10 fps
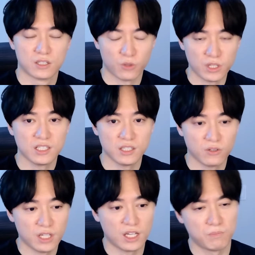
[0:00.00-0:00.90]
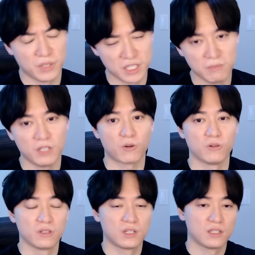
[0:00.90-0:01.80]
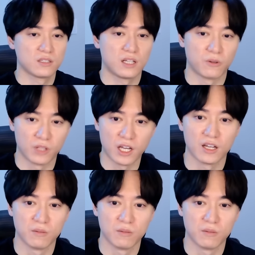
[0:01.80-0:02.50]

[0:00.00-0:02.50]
初日のね、一発目のコンテンツなので、